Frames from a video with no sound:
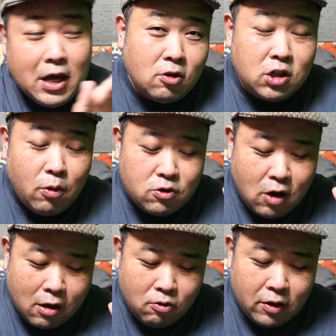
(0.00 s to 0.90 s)
そして僕
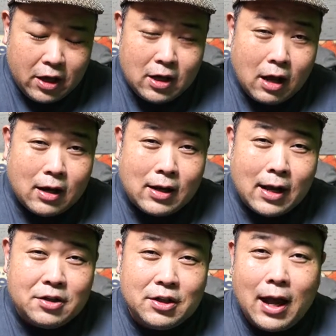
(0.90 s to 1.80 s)
がこの映画から
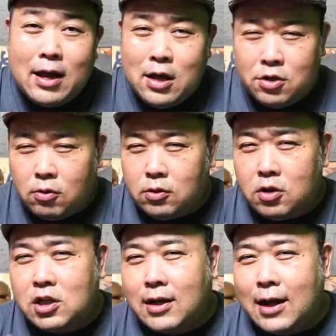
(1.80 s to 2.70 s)
感じたちょっ
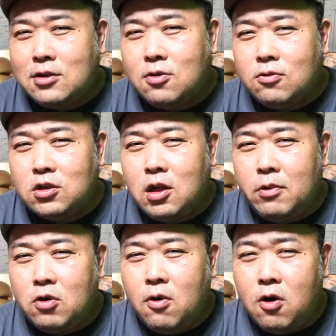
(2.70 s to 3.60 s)
とした感想って
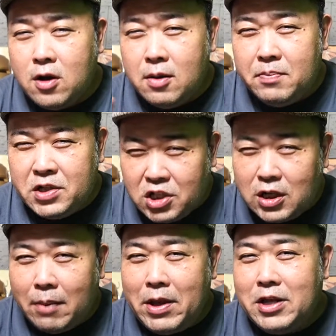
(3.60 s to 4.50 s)
ものを
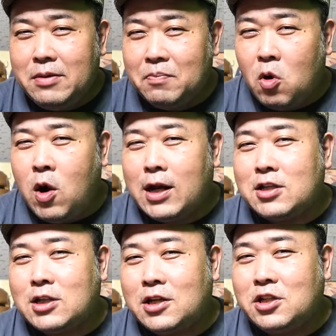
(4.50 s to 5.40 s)
短めにお話
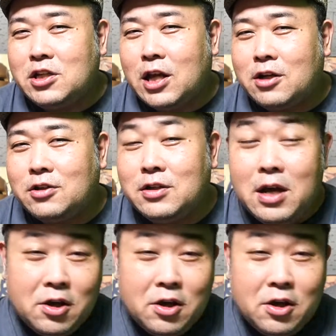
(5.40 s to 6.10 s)
しさせていただく、